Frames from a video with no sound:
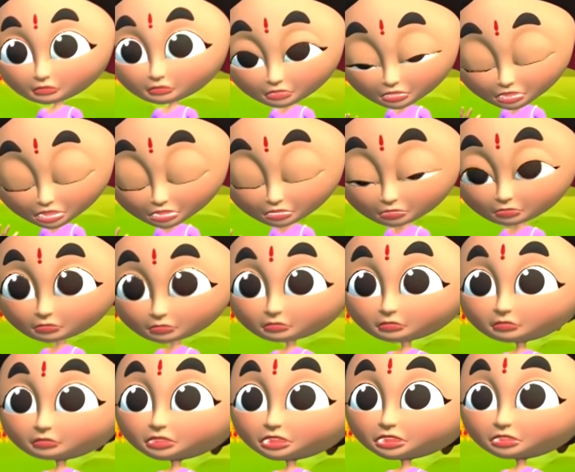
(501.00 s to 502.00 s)
सुनिए
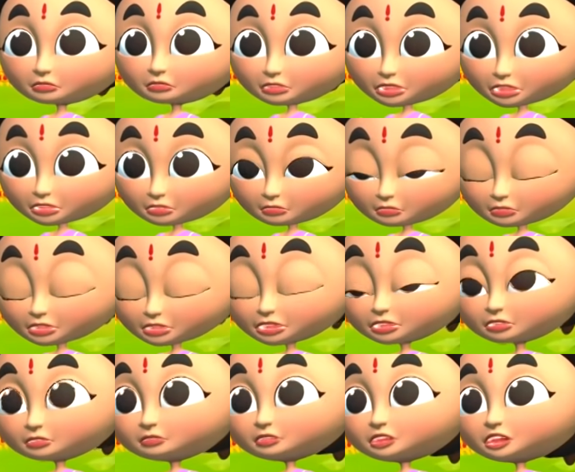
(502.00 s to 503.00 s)
मेरी माँ
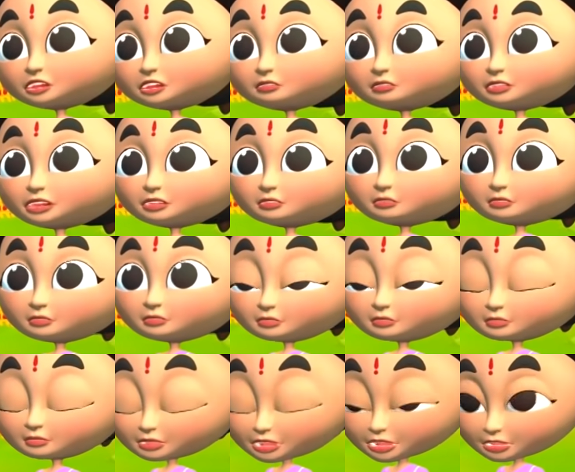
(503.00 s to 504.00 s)
बेहोश हो गई है
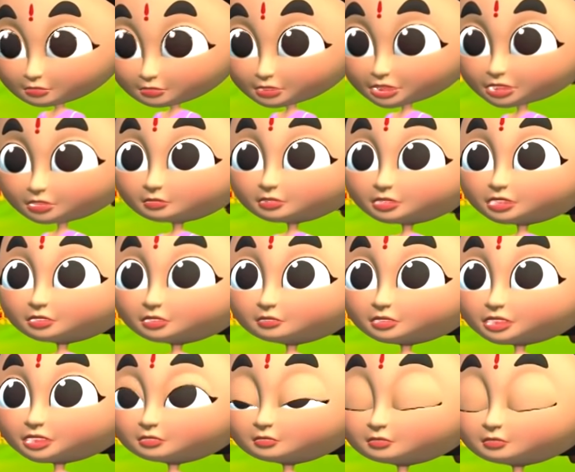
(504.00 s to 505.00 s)
मेरी मदद कीजिए